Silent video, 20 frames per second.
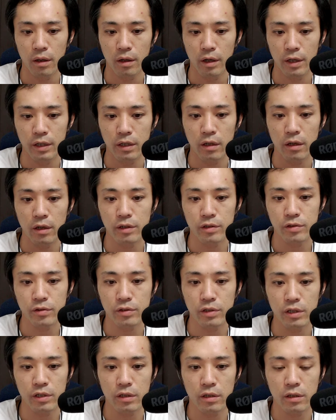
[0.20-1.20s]
はい、えー、
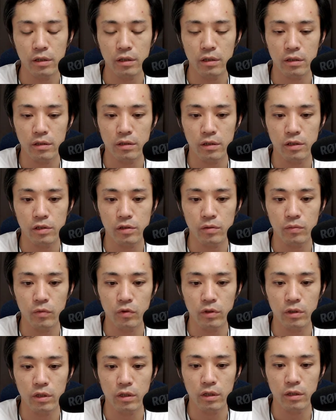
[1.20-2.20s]
塾生さんからですね、質
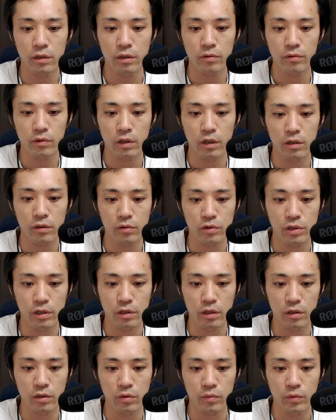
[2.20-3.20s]
問いただいたので回答していき
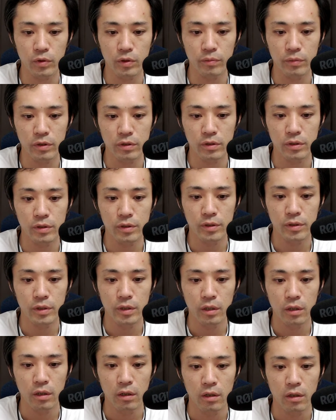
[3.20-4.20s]
たいと思います。
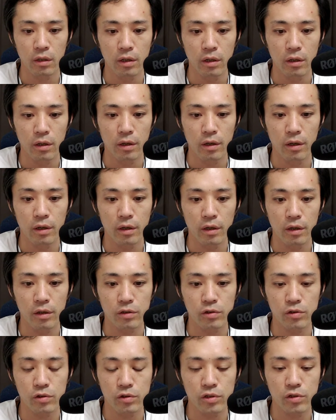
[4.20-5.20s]

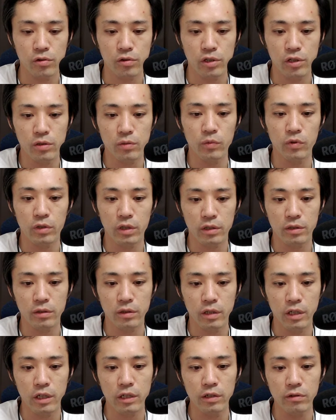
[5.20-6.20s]
えー、塾長質問で
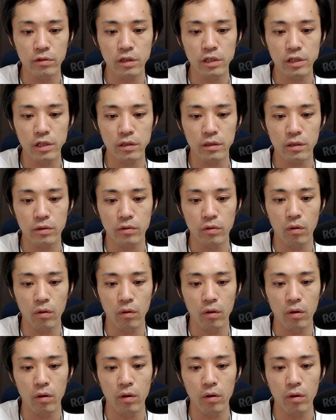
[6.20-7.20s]
す。切り抜きチャンネル
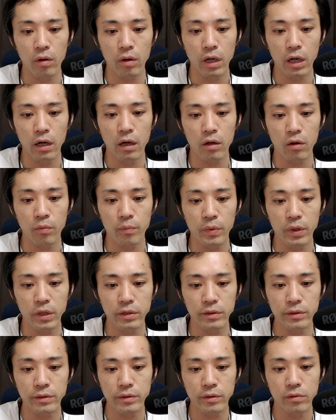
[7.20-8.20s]
のが
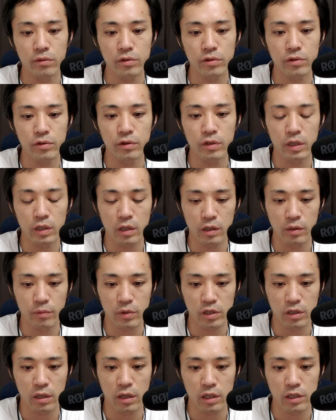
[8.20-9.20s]
669になり
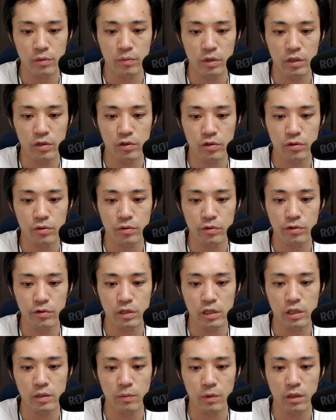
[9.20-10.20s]
ました。初めて19
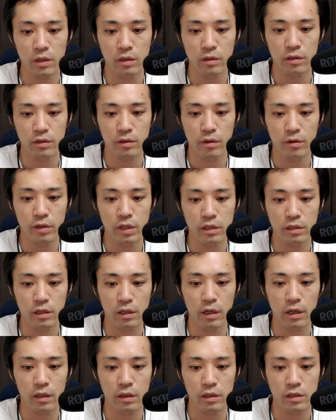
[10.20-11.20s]
日目なんですが、現在
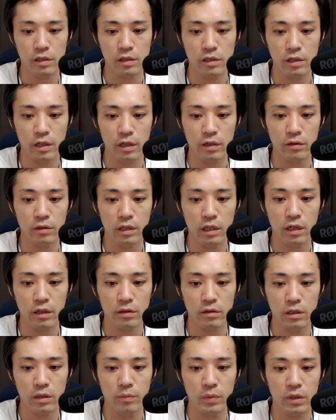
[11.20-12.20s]
1日100 200
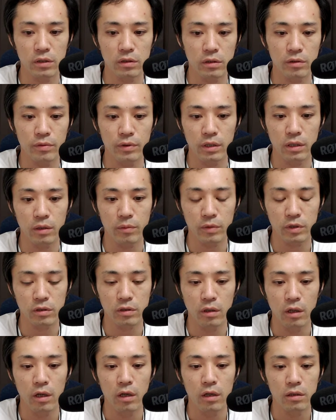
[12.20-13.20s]
人ペースで増えていま
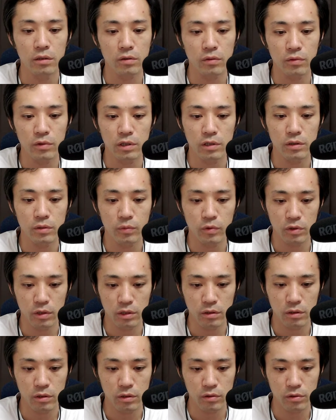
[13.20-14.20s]
す。そこで質問で
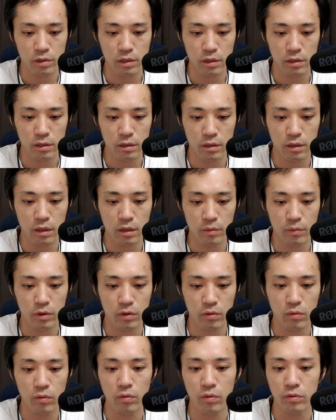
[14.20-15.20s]
す。吉谷さんであれば
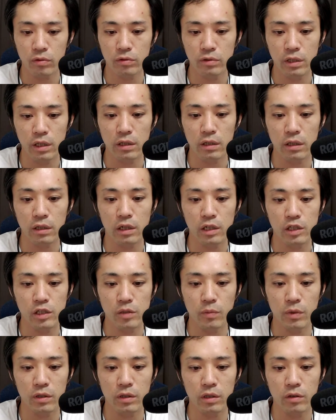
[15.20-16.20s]
登録1000人から
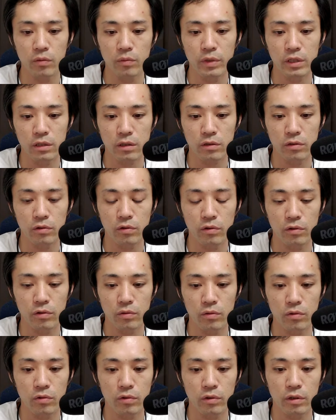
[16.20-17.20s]
1万人を目指すように
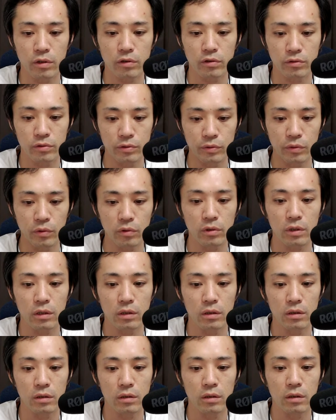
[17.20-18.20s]
どのような工夫を
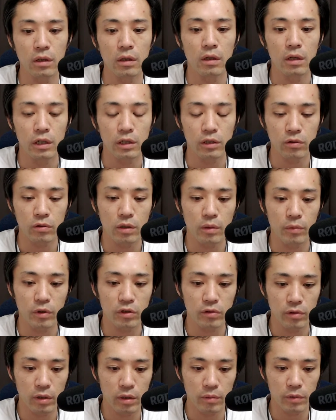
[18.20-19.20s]
一手間
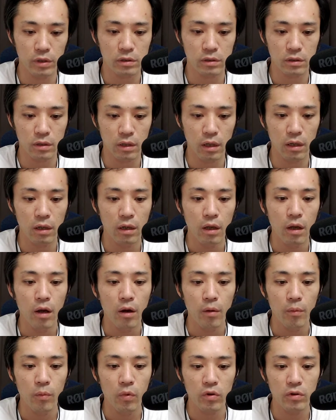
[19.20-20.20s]
加えますか
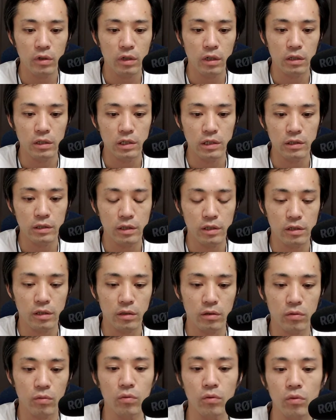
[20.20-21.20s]
僕が実践し
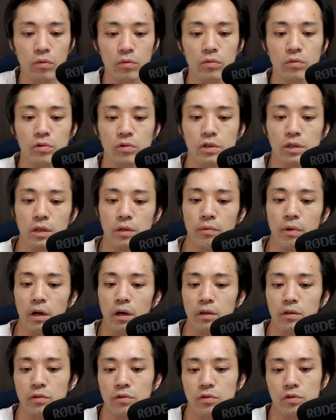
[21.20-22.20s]
た投稿としては、
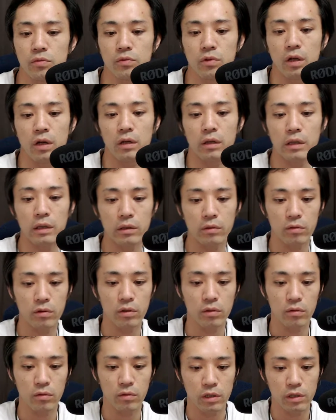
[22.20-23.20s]
YouTube のアンケート
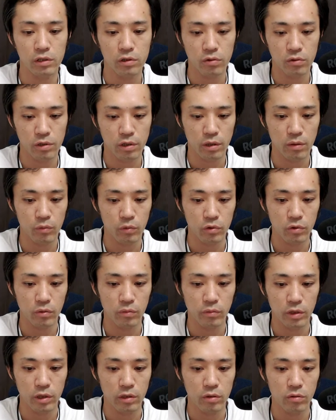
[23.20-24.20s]
機能で視聴者が求
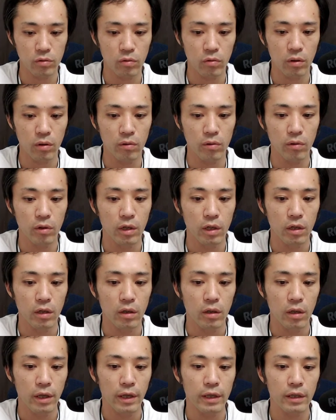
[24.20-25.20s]
めている動画を、
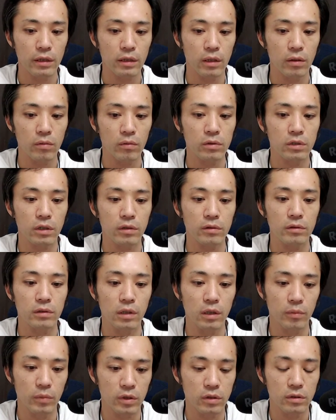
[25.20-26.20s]
えー、意見を探っ
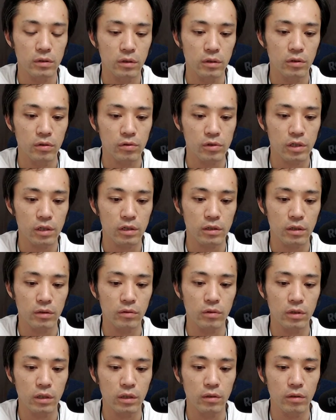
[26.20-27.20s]
ています。吉谷さん
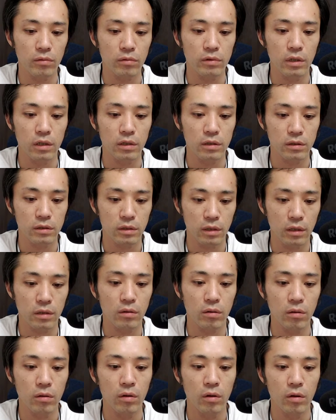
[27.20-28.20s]
の意見をくださいと。